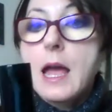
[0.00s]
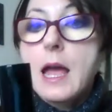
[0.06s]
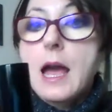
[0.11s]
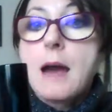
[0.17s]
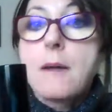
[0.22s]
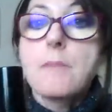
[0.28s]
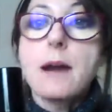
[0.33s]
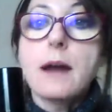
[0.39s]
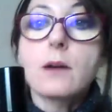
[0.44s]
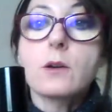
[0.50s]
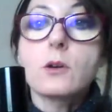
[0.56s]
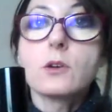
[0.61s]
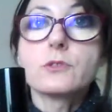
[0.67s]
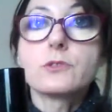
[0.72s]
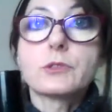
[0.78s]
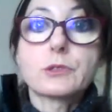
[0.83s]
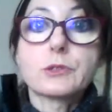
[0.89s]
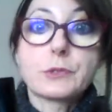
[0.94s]
Par
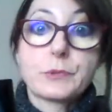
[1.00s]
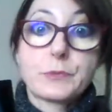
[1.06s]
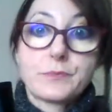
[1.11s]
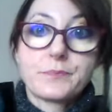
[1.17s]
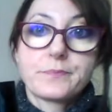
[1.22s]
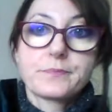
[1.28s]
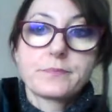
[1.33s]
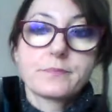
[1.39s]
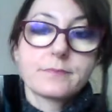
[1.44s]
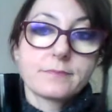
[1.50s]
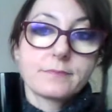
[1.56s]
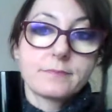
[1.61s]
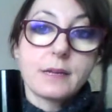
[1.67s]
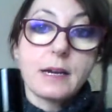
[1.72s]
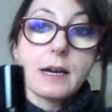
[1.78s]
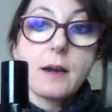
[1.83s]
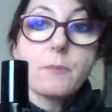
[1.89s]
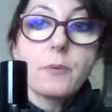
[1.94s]
contre,
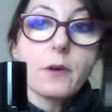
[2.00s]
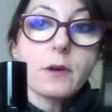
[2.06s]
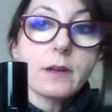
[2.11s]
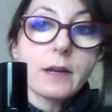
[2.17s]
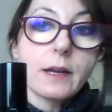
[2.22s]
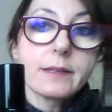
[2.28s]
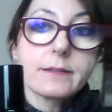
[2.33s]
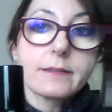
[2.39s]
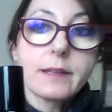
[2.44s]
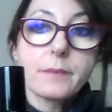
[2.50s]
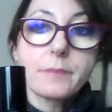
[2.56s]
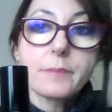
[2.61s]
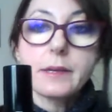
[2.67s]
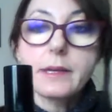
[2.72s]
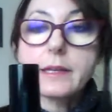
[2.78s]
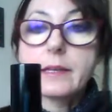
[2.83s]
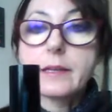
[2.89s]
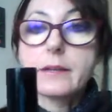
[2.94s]
par rapport
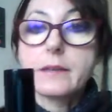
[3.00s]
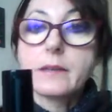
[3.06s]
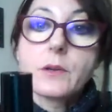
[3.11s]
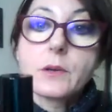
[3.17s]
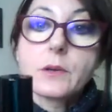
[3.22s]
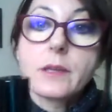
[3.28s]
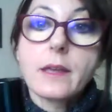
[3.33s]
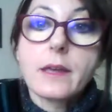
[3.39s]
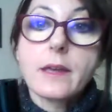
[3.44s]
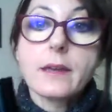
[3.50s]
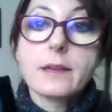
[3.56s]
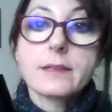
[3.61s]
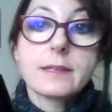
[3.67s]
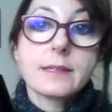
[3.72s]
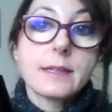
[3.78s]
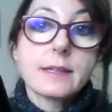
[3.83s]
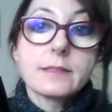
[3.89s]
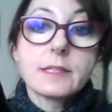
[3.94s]
qualité-prix, ok,
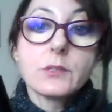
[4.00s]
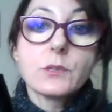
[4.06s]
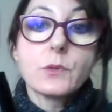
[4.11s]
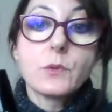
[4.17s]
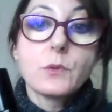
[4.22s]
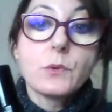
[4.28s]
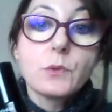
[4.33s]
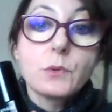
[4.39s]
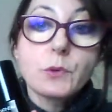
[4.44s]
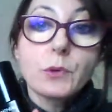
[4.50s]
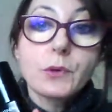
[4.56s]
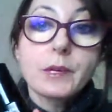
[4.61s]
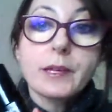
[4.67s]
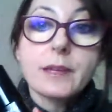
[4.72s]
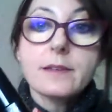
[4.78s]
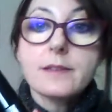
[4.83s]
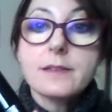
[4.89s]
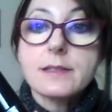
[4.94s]
Gatineau, on
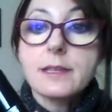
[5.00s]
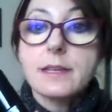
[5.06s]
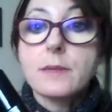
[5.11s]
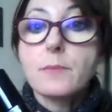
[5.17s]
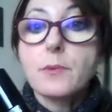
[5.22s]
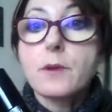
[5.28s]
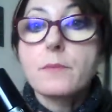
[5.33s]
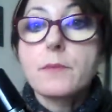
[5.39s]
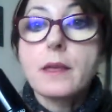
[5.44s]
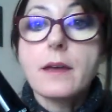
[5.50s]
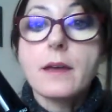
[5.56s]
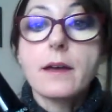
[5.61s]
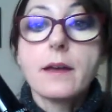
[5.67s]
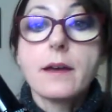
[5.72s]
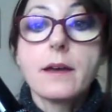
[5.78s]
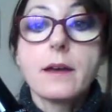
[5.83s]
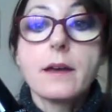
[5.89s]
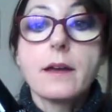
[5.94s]
connaît, c'est les premier
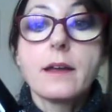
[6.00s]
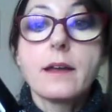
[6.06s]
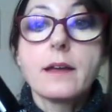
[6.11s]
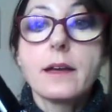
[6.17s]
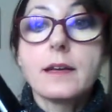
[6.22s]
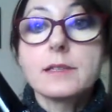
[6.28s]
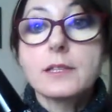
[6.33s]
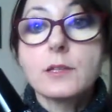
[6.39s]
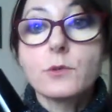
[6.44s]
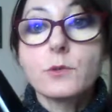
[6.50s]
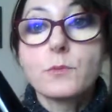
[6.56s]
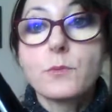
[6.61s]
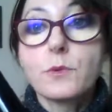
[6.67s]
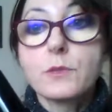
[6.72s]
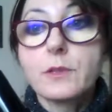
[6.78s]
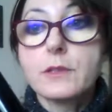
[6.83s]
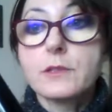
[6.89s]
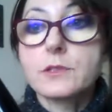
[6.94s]
euh, institut de
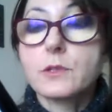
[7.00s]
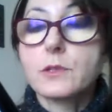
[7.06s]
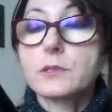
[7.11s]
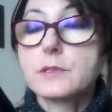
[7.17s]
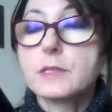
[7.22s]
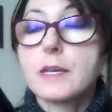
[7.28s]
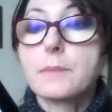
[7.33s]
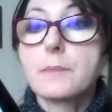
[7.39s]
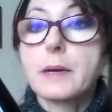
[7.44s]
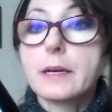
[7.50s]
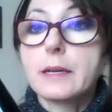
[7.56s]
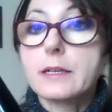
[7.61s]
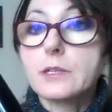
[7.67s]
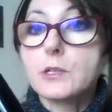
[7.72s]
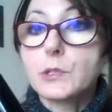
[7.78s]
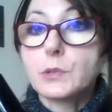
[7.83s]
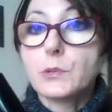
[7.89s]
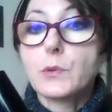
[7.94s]
beauté sortis à
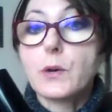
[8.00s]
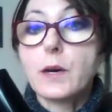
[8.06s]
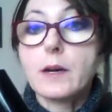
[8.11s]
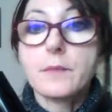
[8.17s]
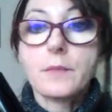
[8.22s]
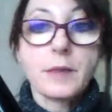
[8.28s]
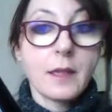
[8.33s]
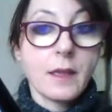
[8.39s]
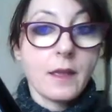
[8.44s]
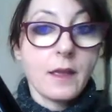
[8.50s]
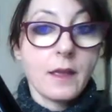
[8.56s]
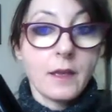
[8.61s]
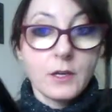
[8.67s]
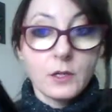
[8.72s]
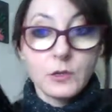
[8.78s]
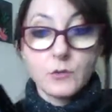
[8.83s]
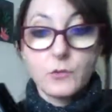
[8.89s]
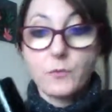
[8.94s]
Paris, je crois
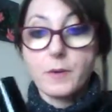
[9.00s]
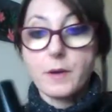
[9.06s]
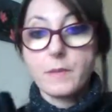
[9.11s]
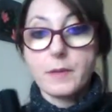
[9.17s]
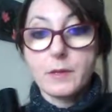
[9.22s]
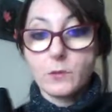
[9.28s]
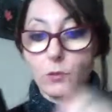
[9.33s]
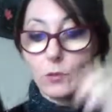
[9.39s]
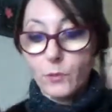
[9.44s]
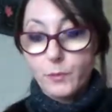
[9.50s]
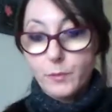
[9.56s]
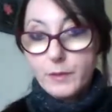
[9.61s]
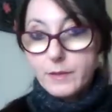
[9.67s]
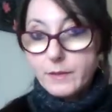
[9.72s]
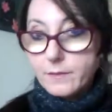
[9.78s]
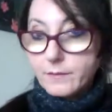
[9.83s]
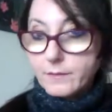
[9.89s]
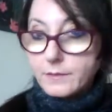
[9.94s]
pas me
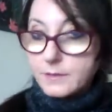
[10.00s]
tromper.